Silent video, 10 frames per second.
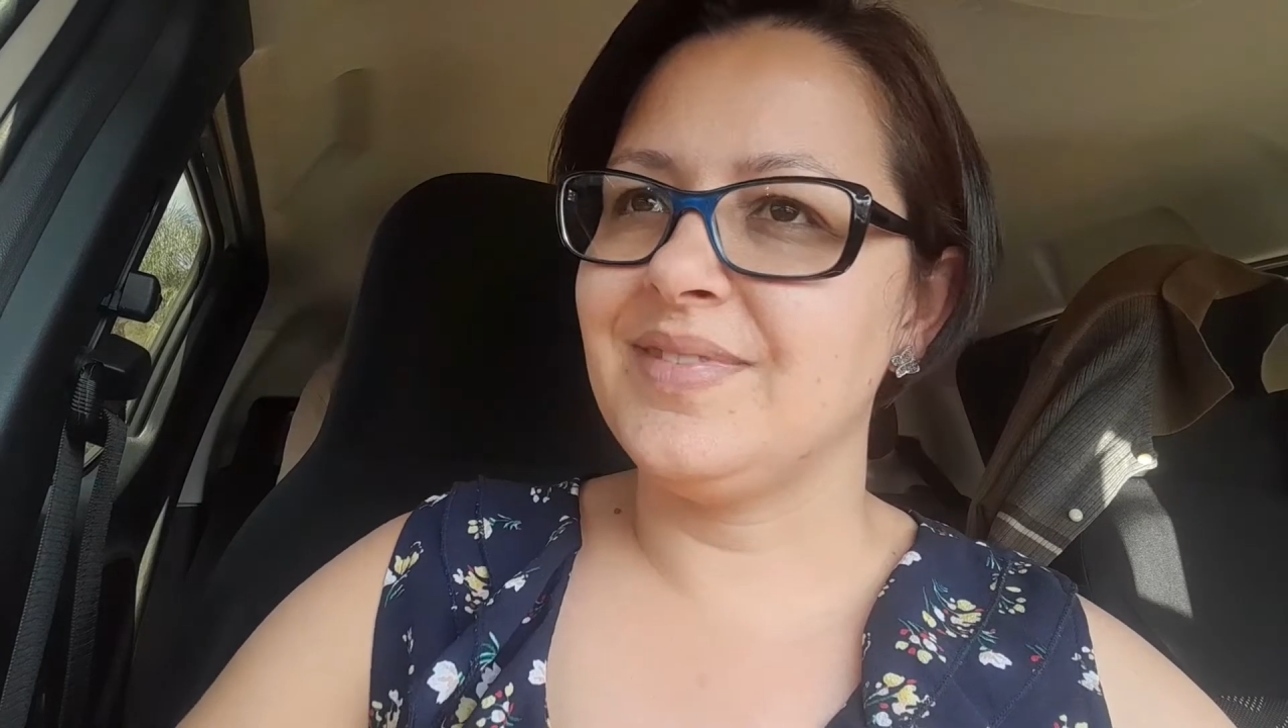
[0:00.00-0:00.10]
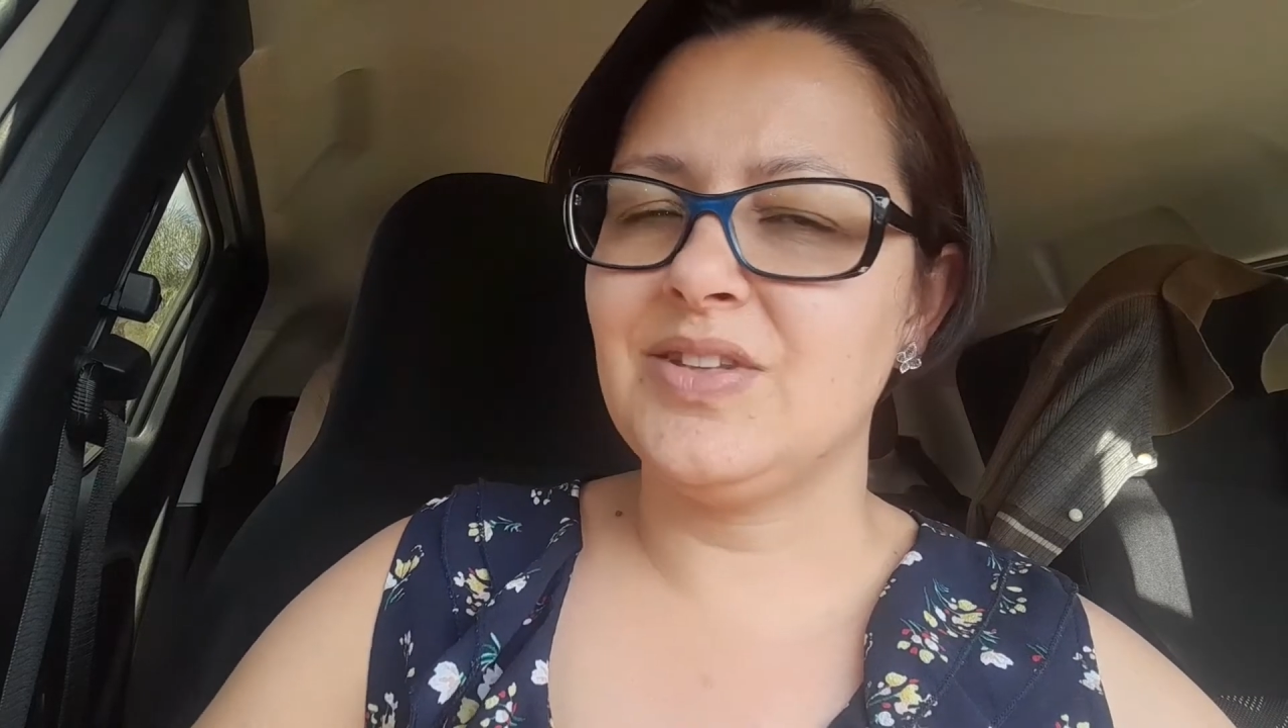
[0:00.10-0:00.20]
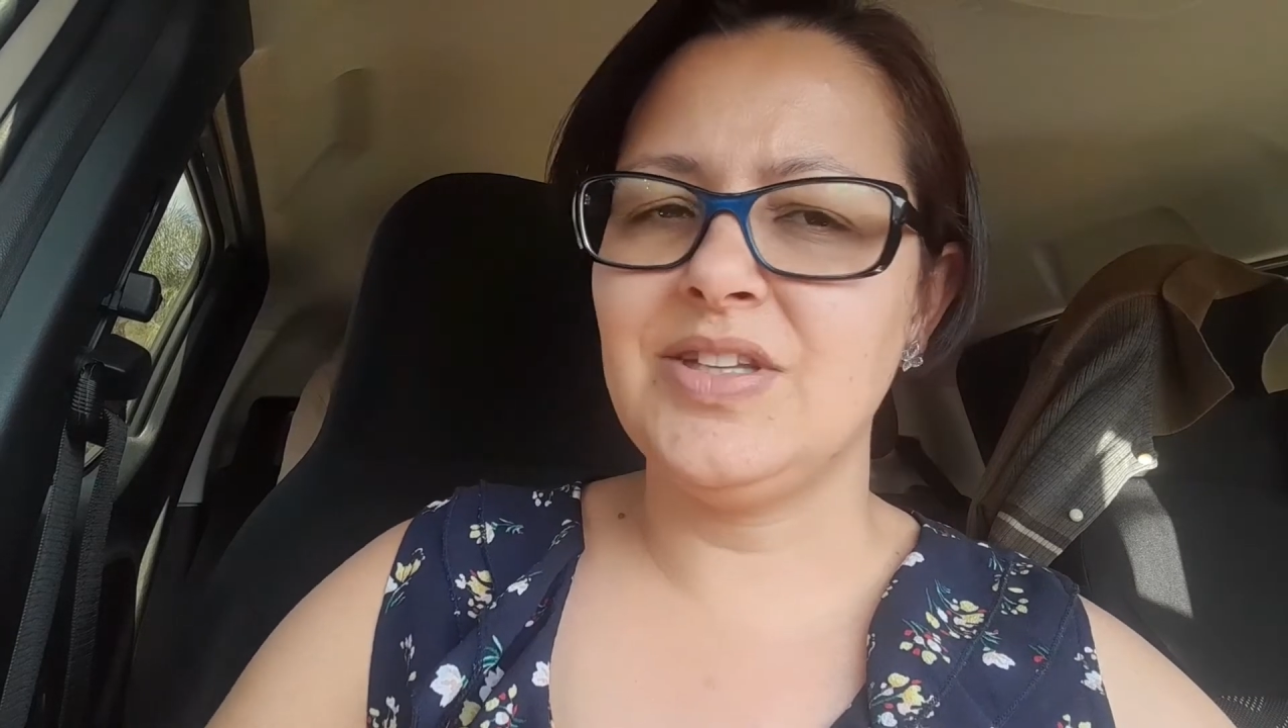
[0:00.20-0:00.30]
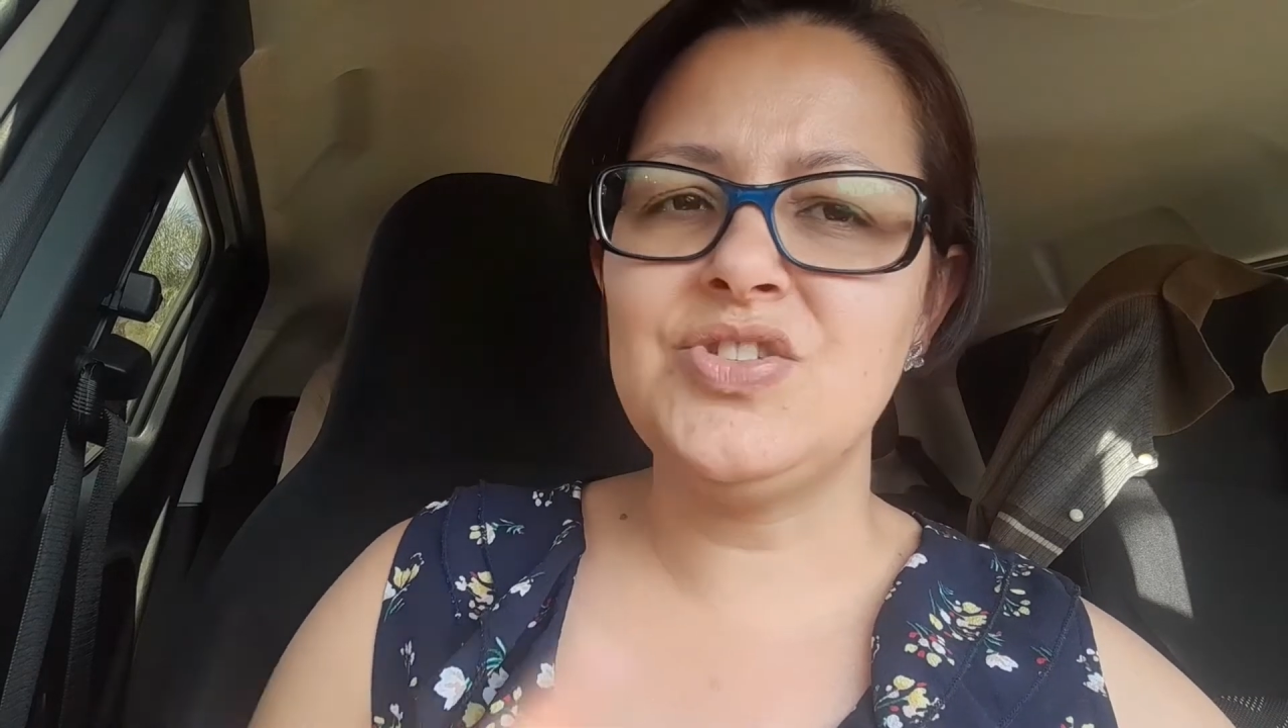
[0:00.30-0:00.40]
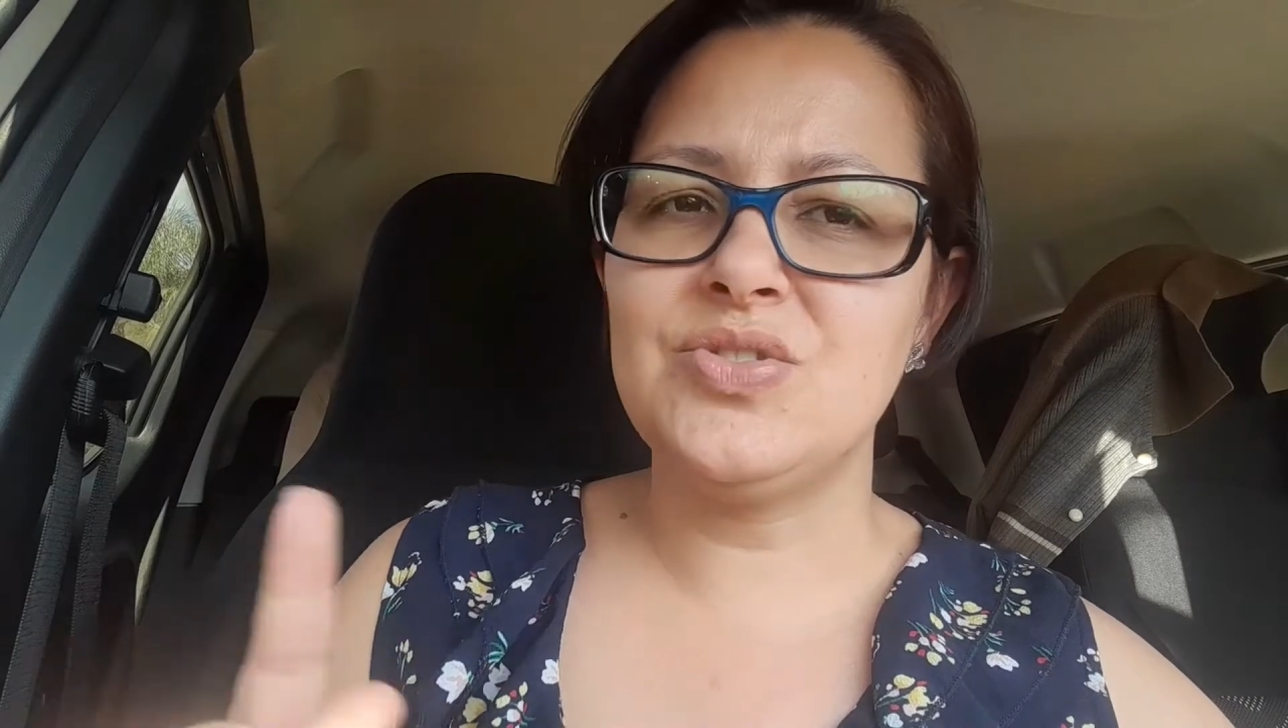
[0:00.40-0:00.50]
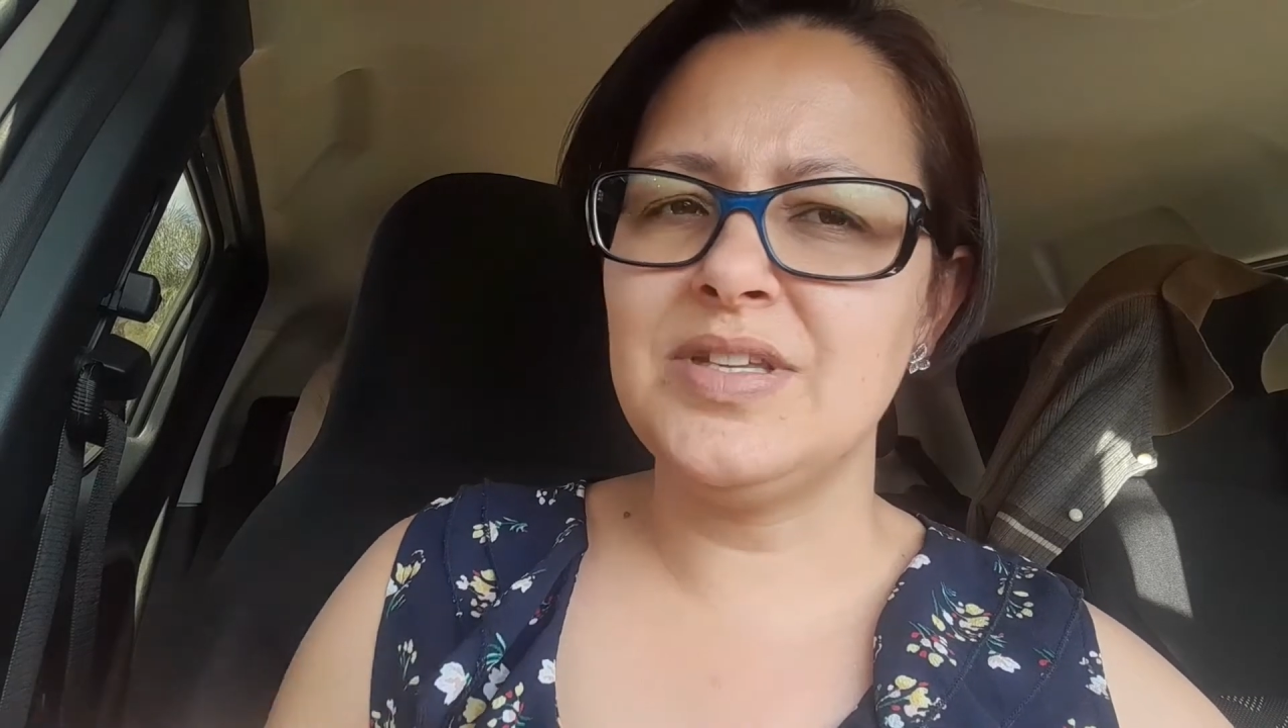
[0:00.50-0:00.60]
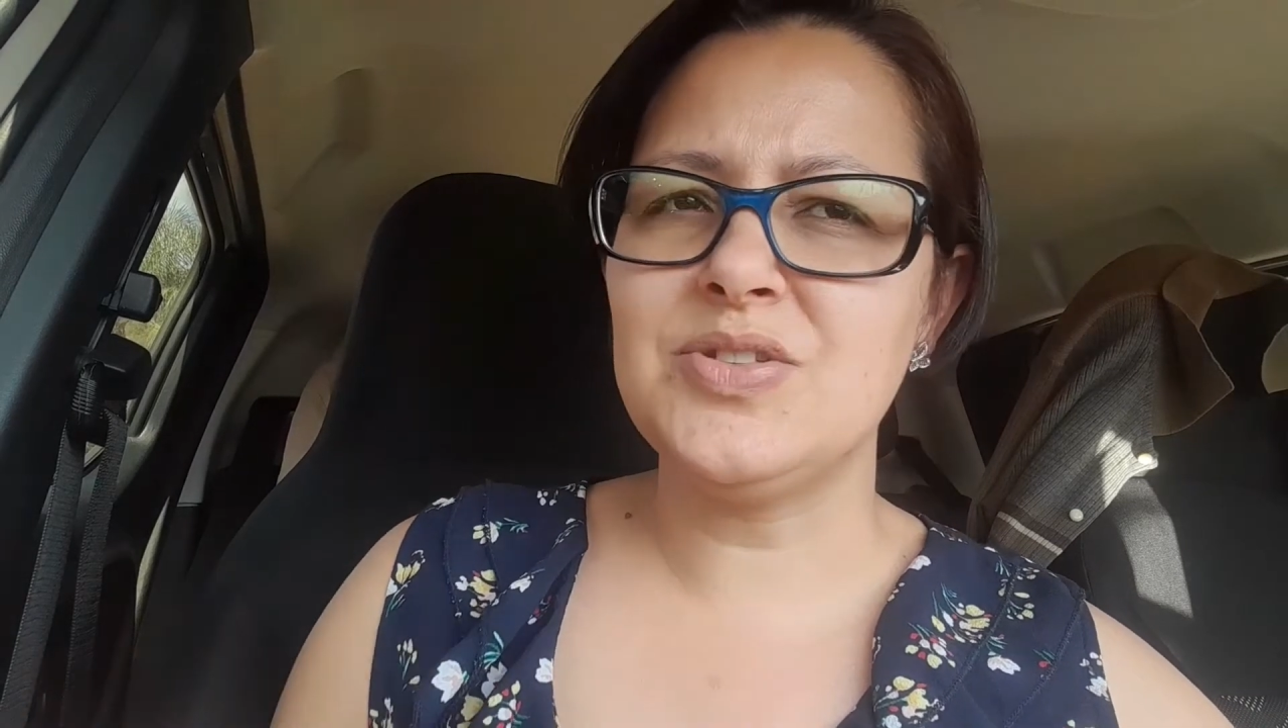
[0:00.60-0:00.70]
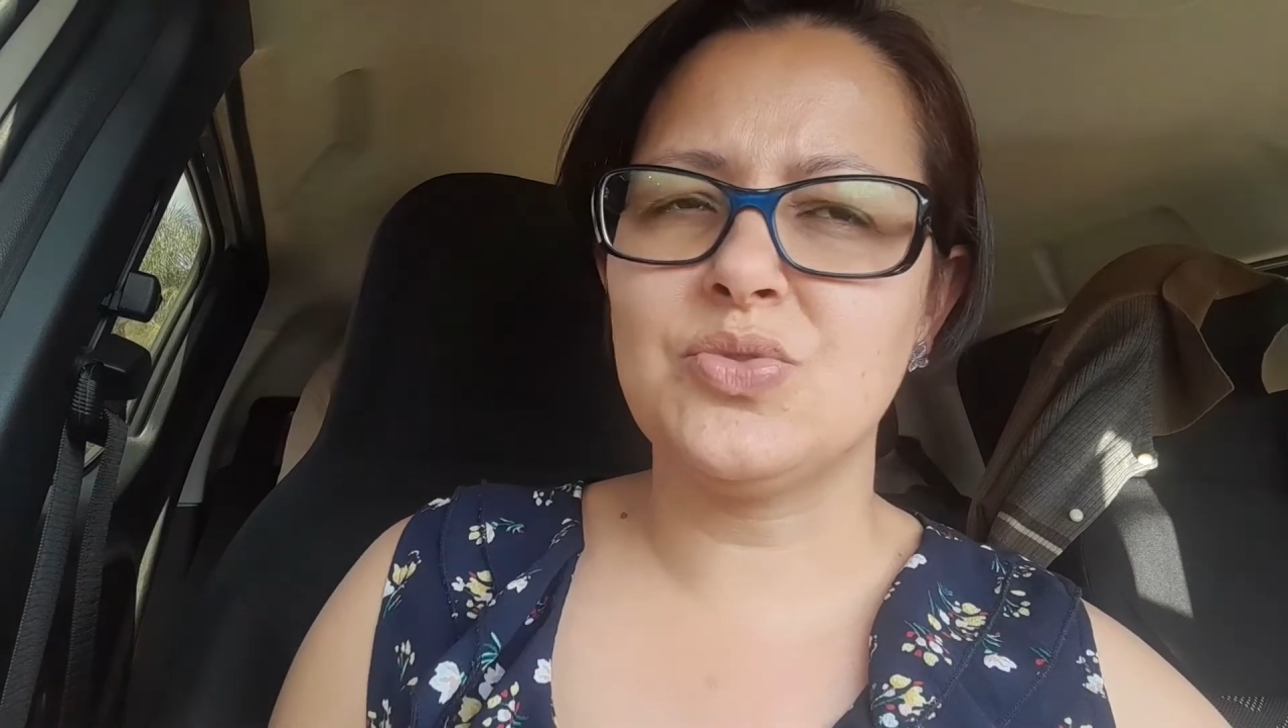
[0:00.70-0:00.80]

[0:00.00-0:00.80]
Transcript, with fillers: Isso, isso